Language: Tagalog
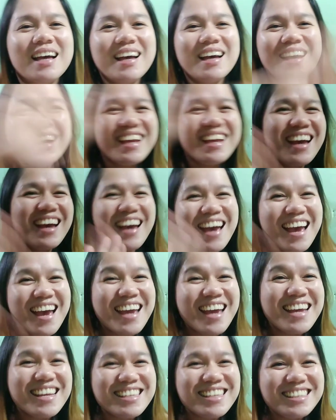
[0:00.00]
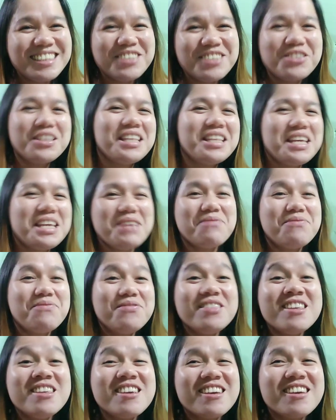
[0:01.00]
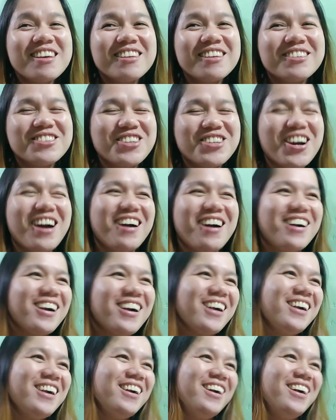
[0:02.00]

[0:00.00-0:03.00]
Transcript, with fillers: Hi guys! Good evening, Char.